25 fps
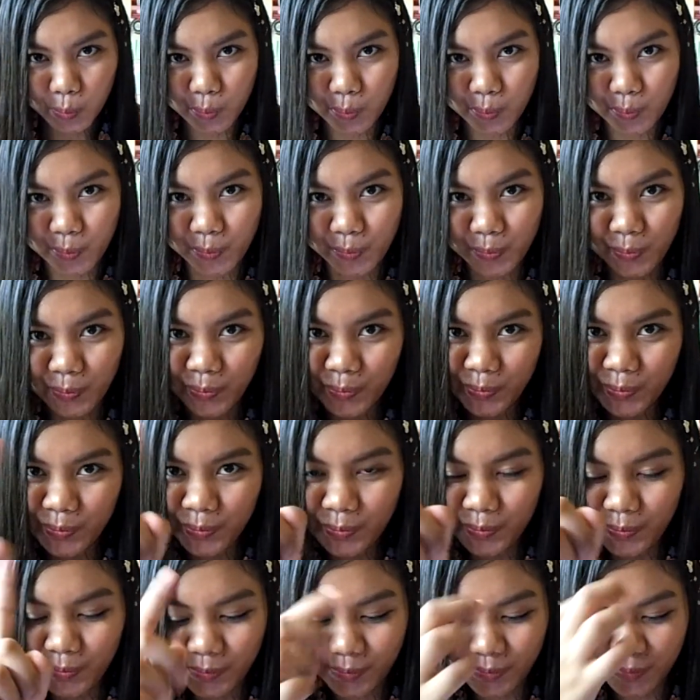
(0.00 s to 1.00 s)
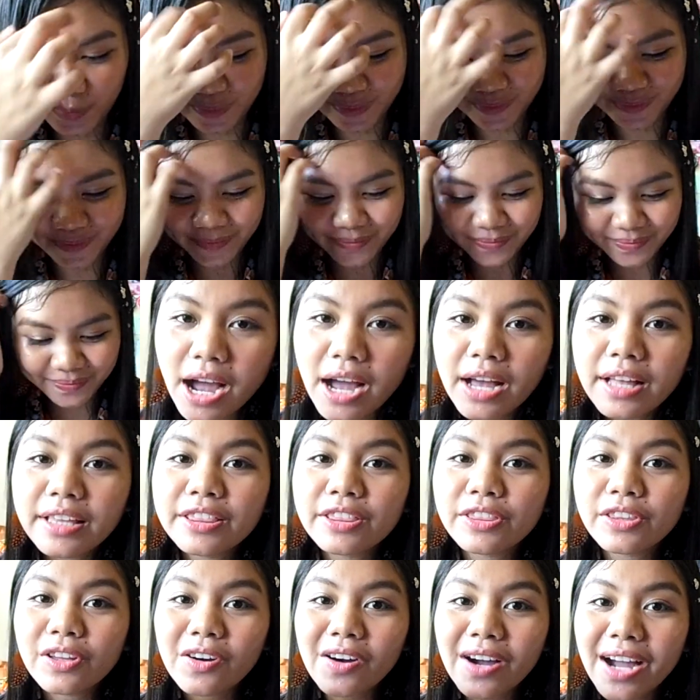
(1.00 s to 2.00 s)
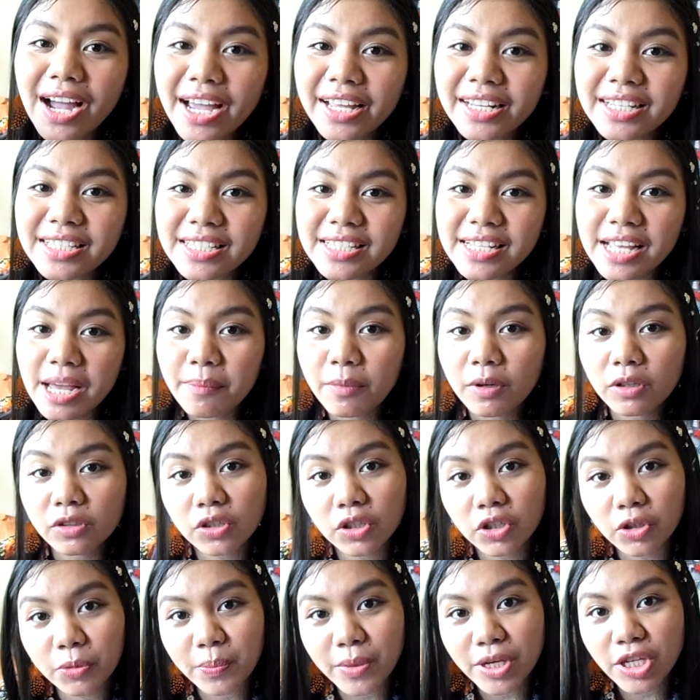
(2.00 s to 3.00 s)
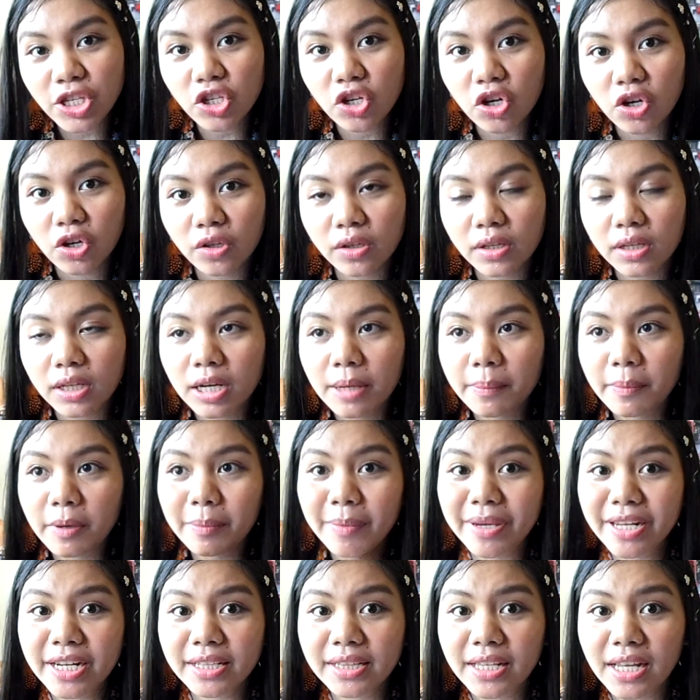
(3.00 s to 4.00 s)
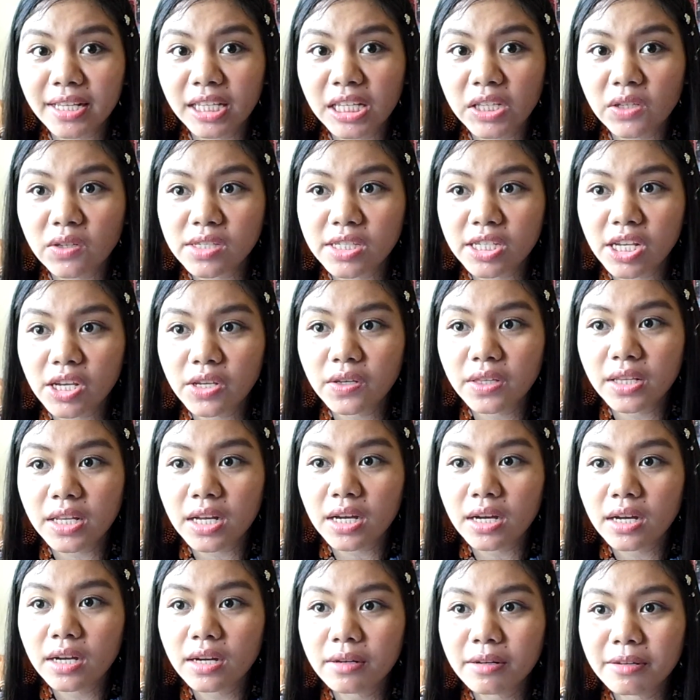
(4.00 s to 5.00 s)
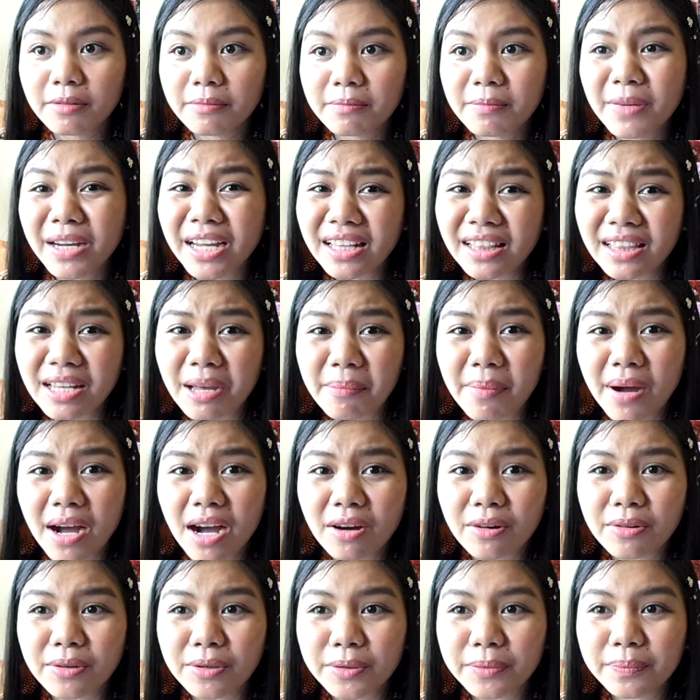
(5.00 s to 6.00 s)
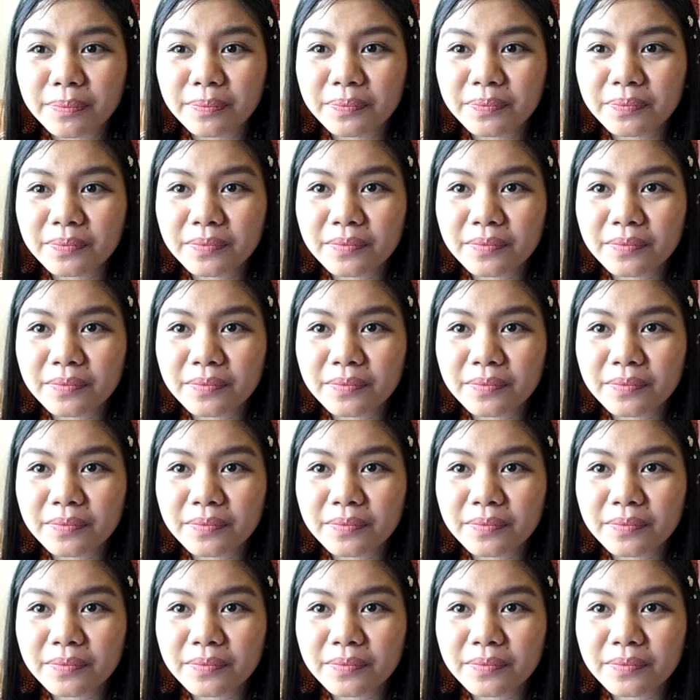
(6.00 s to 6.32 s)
Mm. Talk honestly about your opinion. Kapag may nagtatanong sa'yo na, maganda ba ako?